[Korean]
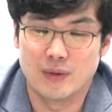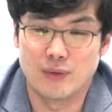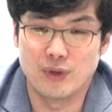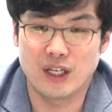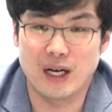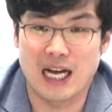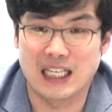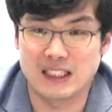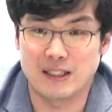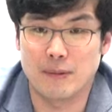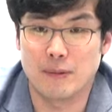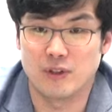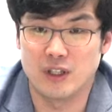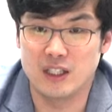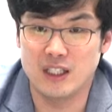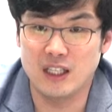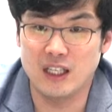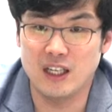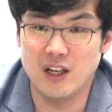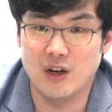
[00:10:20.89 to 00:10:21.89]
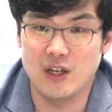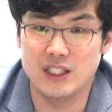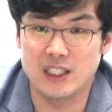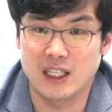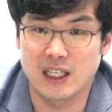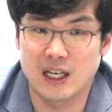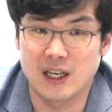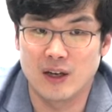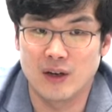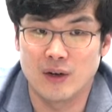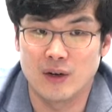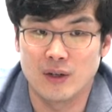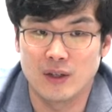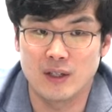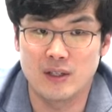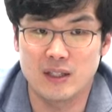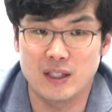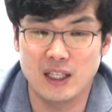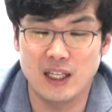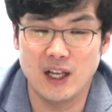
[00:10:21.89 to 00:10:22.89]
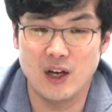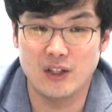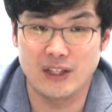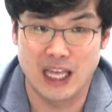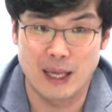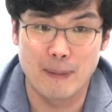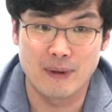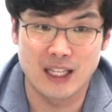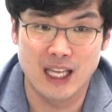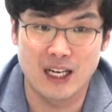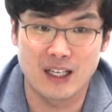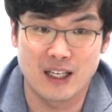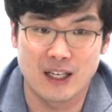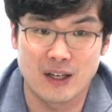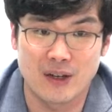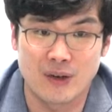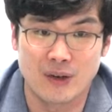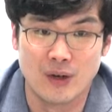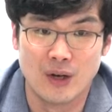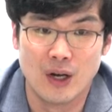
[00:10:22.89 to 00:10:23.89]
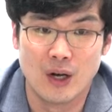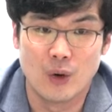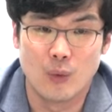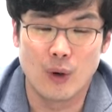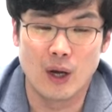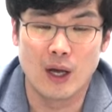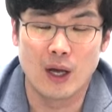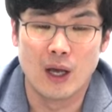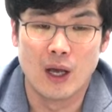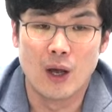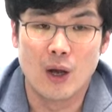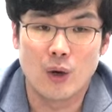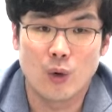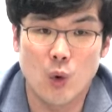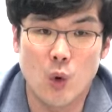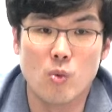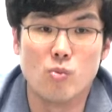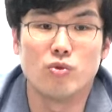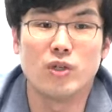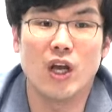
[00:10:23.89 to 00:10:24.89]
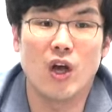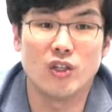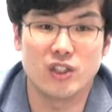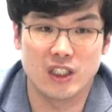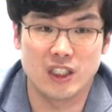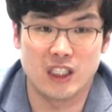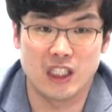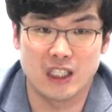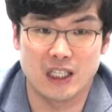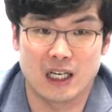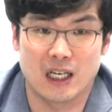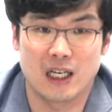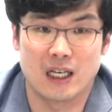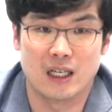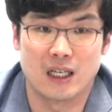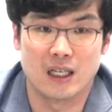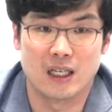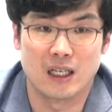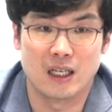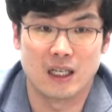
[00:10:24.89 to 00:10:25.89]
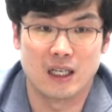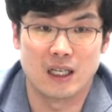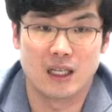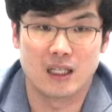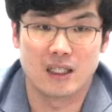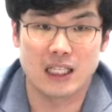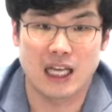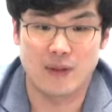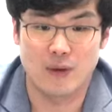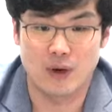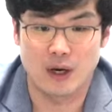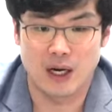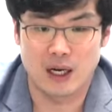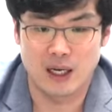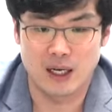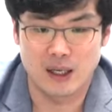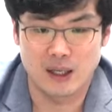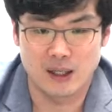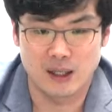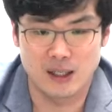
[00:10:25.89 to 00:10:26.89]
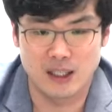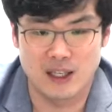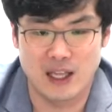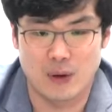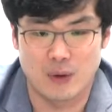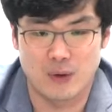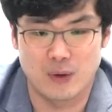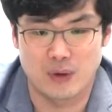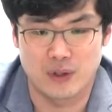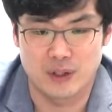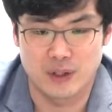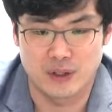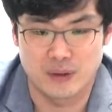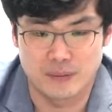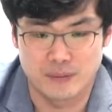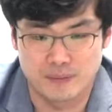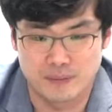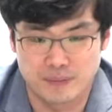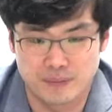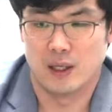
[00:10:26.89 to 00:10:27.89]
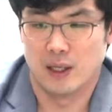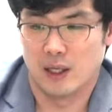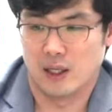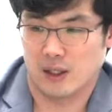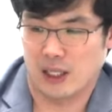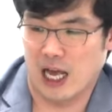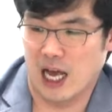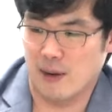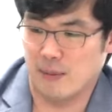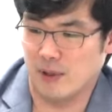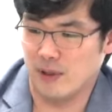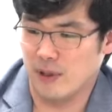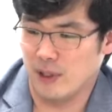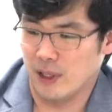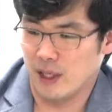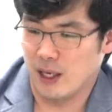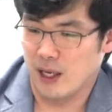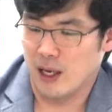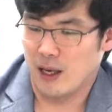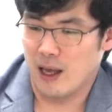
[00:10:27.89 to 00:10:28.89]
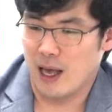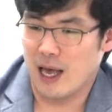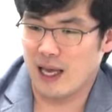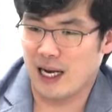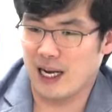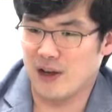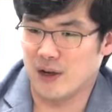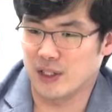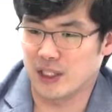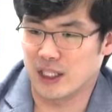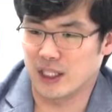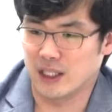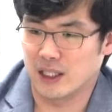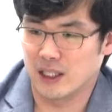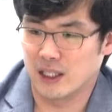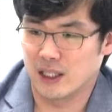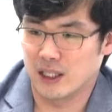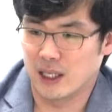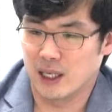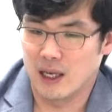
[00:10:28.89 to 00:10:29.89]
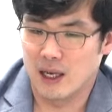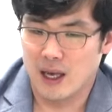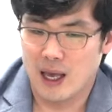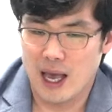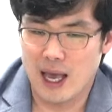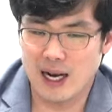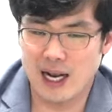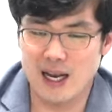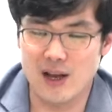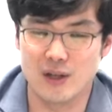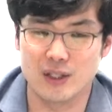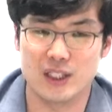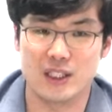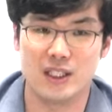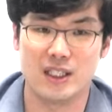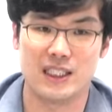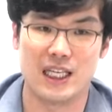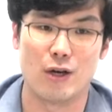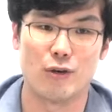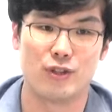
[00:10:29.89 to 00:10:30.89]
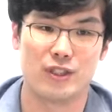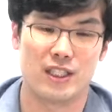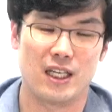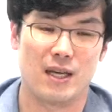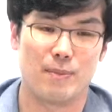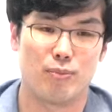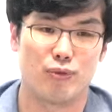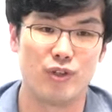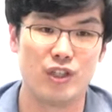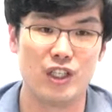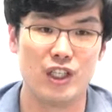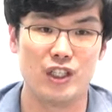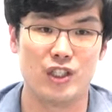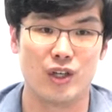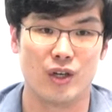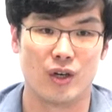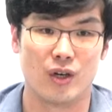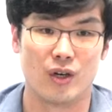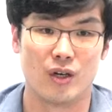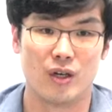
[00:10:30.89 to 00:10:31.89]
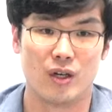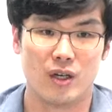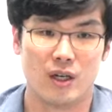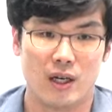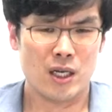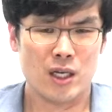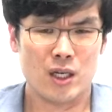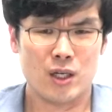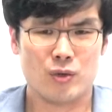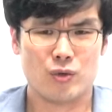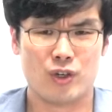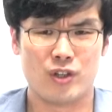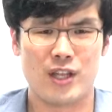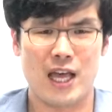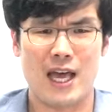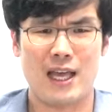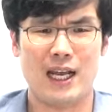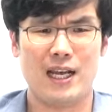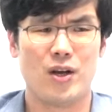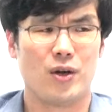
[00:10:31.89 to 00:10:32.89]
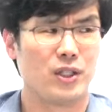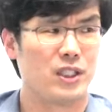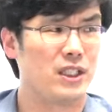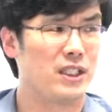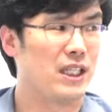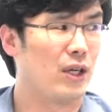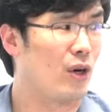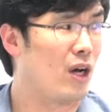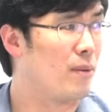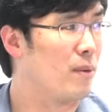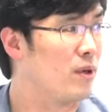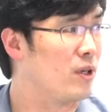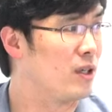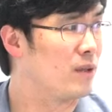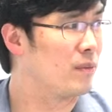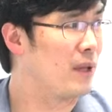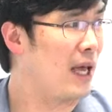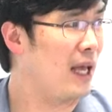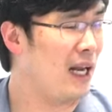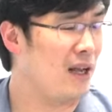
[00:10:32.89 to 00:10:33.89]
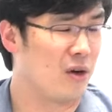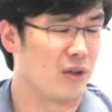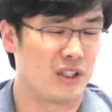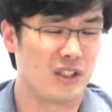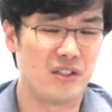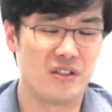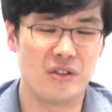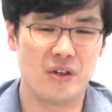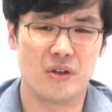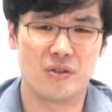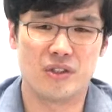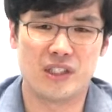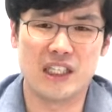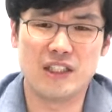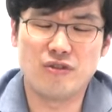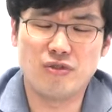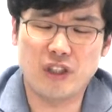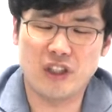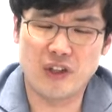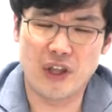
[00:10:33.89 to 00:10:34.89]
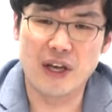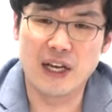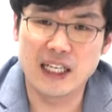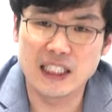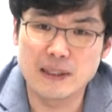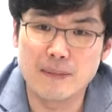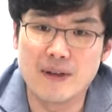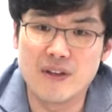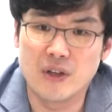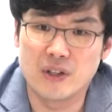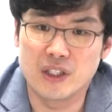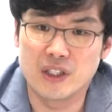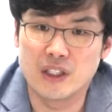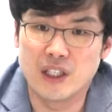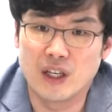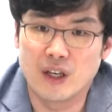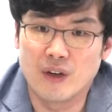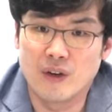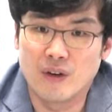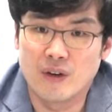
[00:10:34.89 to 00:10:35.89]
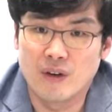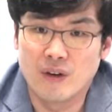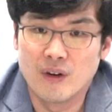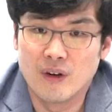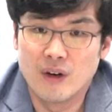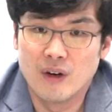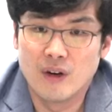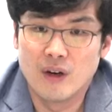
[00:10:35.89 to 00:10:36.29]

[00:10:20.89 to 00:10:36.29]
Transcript: 우리가 아침에 먹는 시리얼 있잖아요. 그 시리얼 데메테르예요. 왜? 곡물의 여신이니까 단어가 그렇게 나오는 거죠. 다음은 헤라 여신. 헤라 여신이 제우스의 부인이죠. 우리는 헤라 여신이라고 하면은 헤라 여신은요 질투가 되게 심한 여신이에요.